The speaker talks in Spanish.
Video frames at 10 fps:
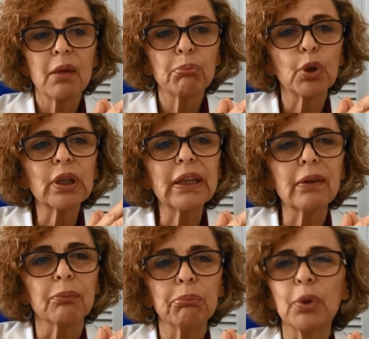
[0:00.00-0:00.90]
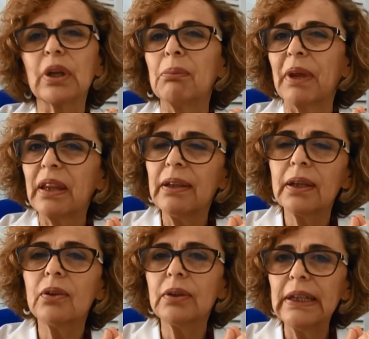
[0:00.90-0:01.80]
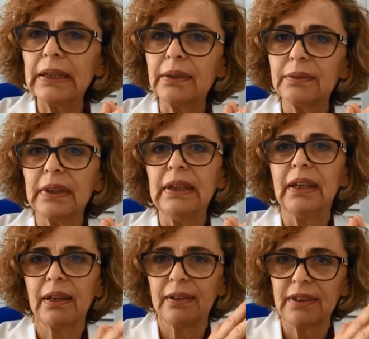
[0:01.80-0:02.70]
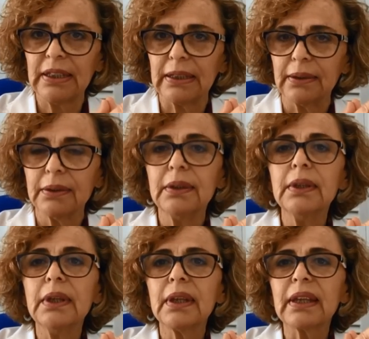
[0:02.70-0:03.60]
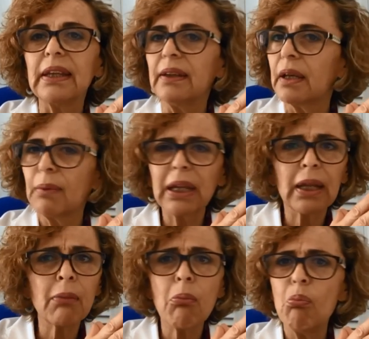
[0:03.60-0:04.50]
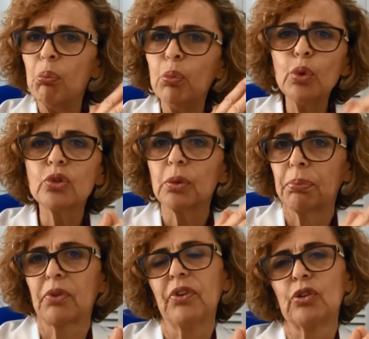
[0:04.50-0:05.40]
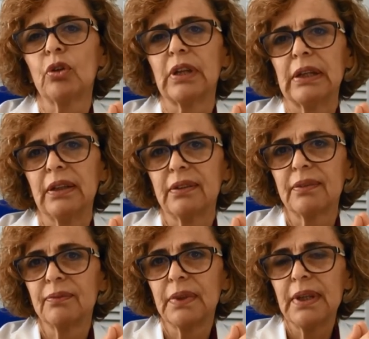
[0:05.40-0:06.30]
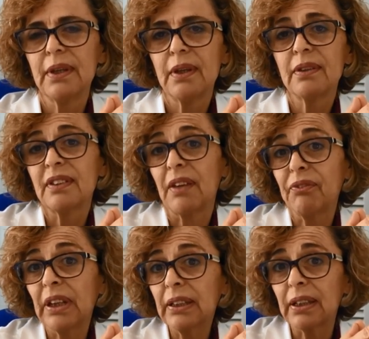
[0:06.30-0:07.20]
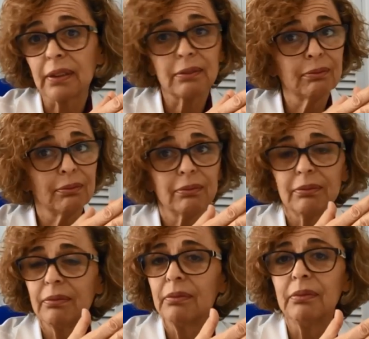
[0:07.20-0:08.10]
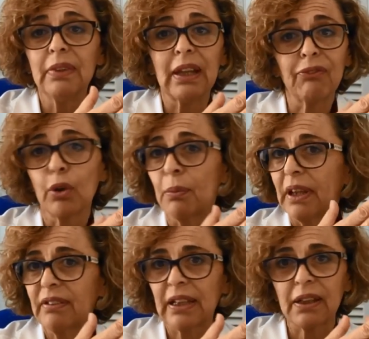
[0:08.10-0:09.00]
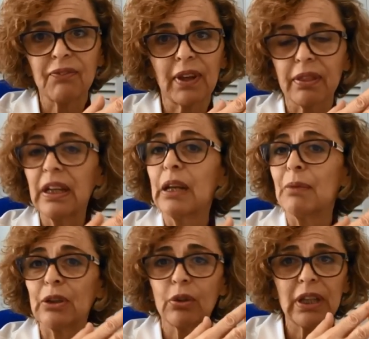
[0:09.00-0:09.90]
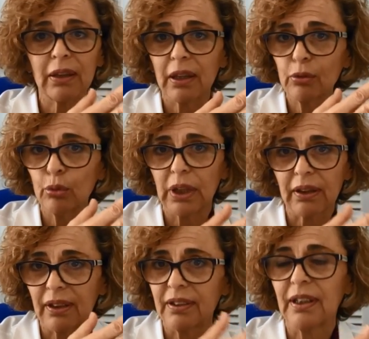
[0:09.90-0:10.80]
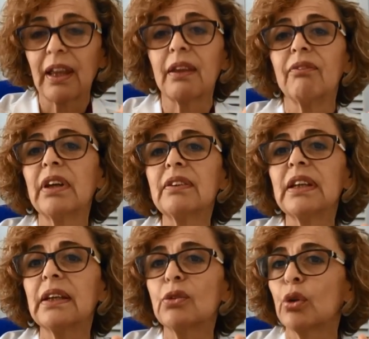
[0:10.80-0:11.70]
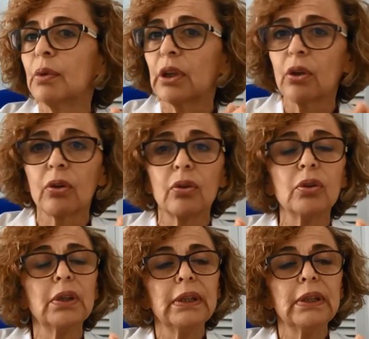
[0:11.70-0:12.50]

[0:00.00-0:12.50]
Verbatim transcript: ¿Por qué? Porque el paciente con ELA necesita que intervengan muchos profesionales. Se afectan la forma de satisfacer la mayoría de sus necesidades básicas, sobre todo